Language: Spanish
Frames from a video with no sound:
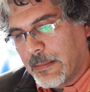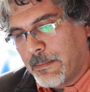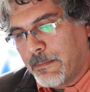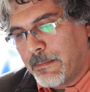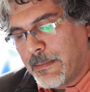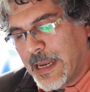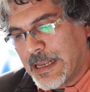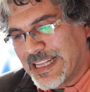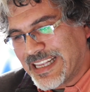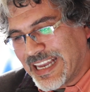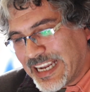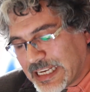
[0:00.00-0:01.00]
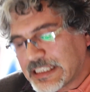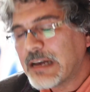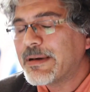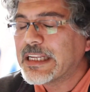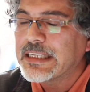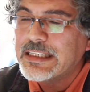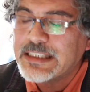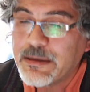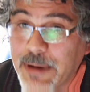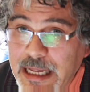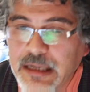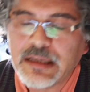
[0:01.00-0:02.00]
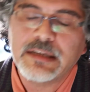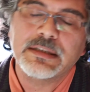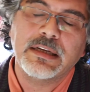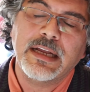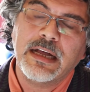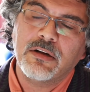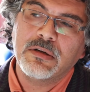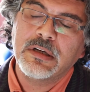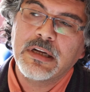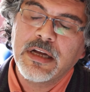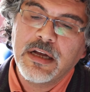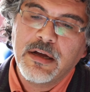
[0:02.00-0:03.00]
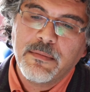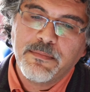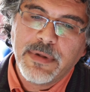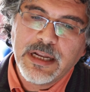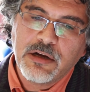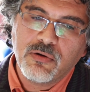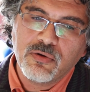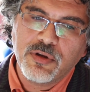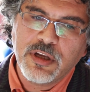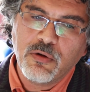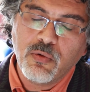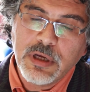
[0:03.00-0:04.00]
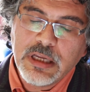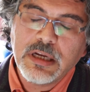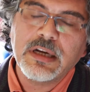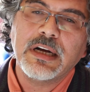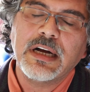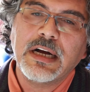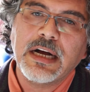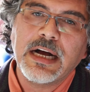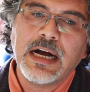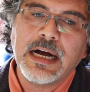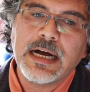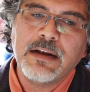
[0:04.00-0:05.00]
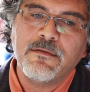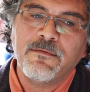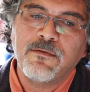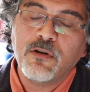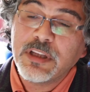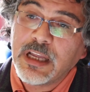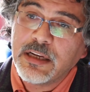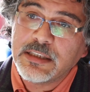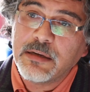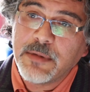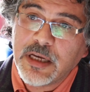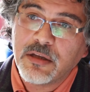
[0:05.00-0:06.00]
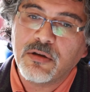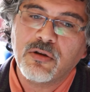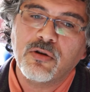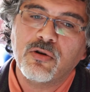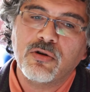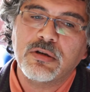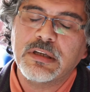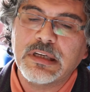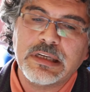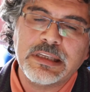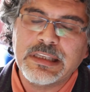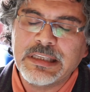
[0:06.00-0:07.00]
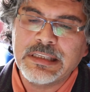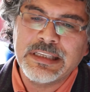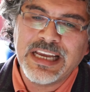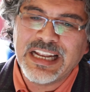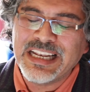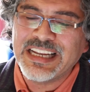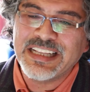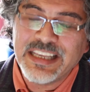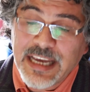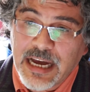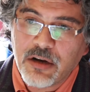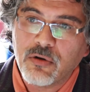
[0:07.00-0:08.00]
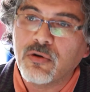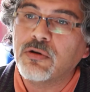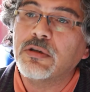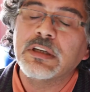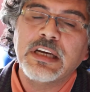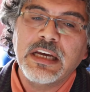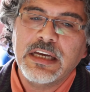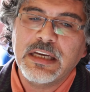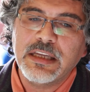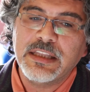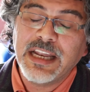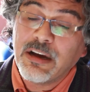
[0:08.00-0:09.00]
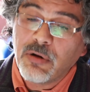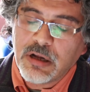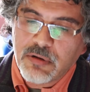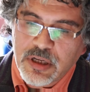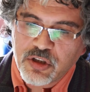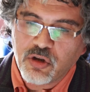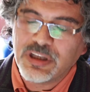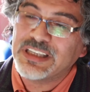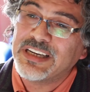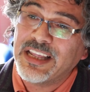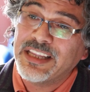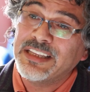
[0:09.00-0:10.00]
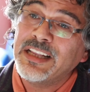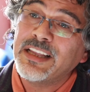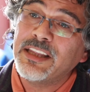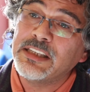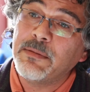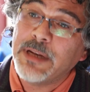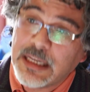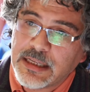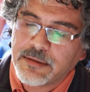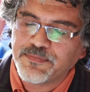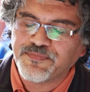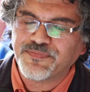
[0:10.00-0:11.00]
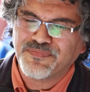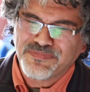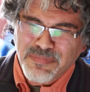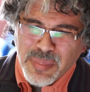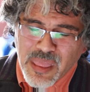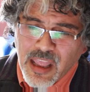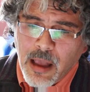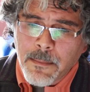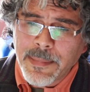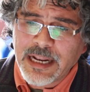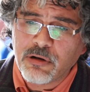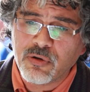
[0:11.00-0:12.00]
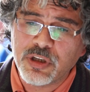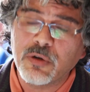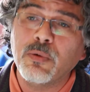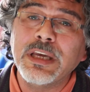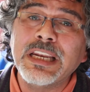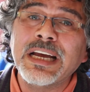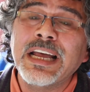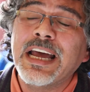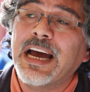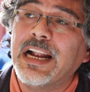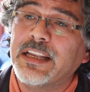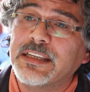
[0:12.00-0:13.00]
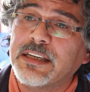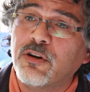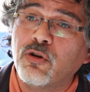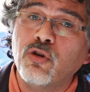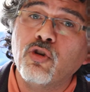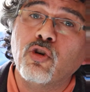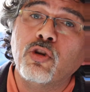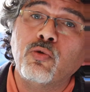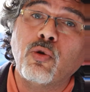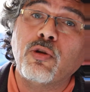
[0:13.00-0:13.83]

me interesa participar en el Senado para contribuir al fortalecimiento del diálogo y de la colaboración entre las distintas disciplinas para contribuir al desarrollo de una